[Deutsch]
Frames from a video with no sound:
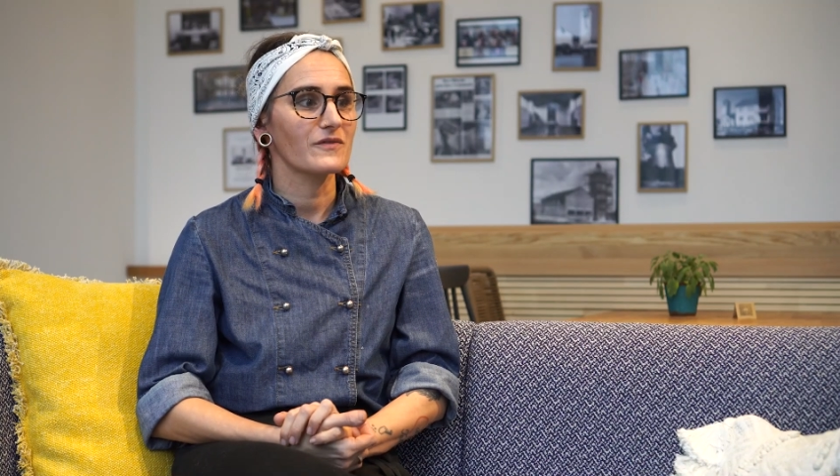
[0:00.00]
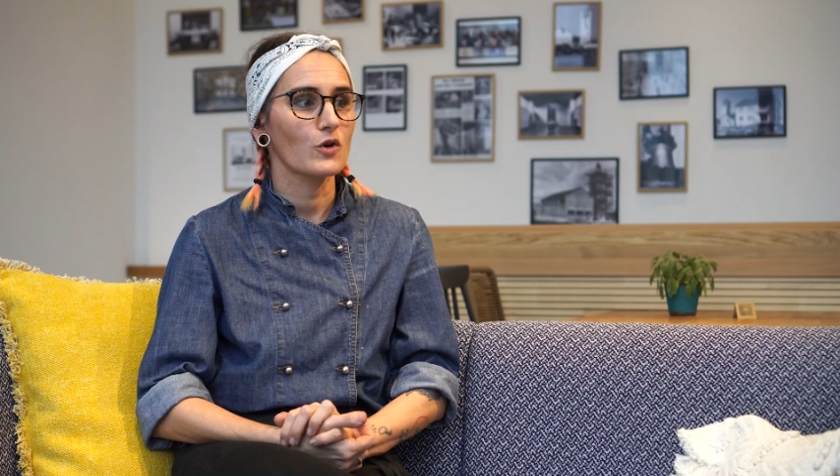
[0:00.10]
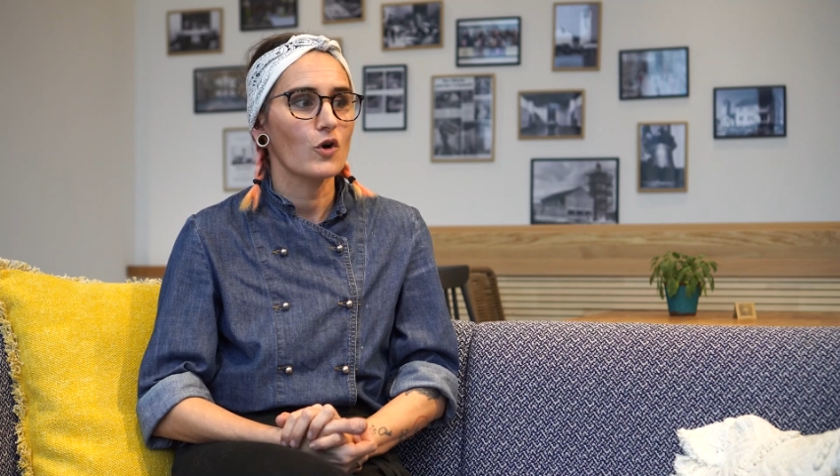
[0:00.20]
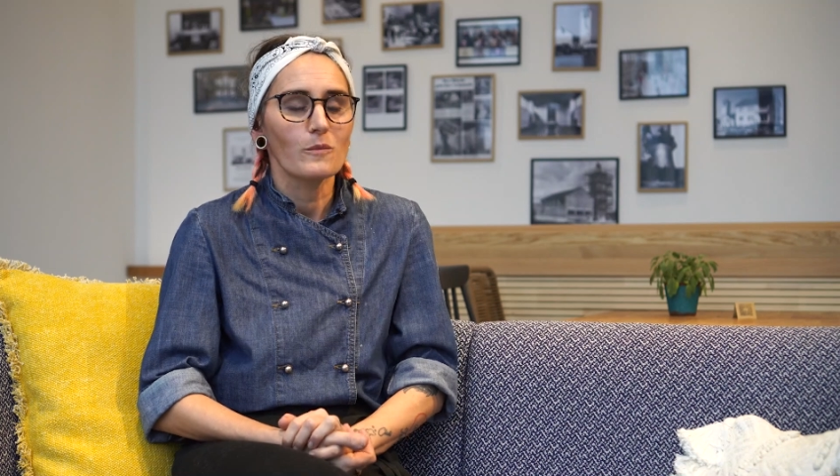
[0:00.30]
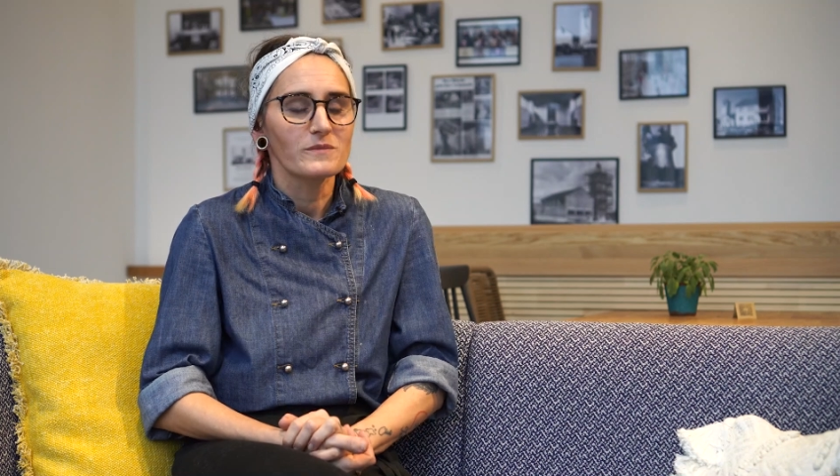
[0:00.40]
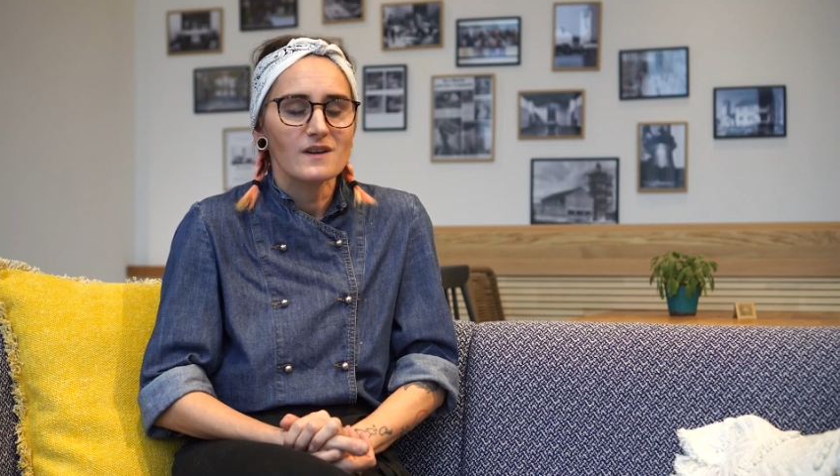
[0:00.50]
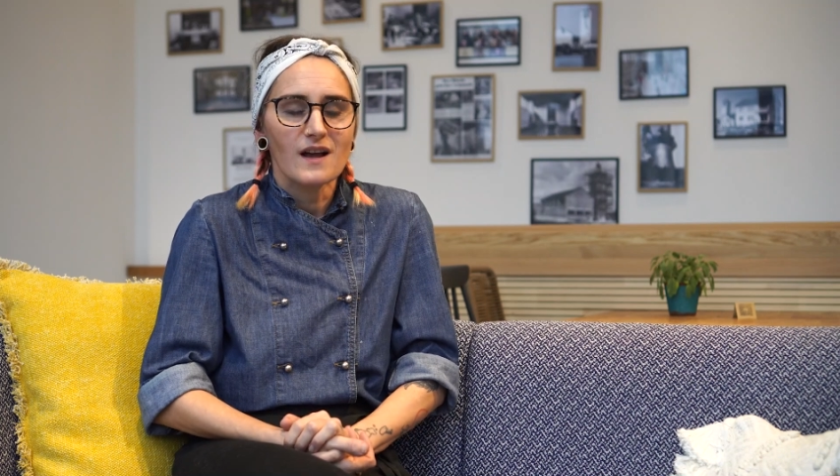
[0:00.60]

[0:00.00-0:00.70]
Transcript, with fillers: kommt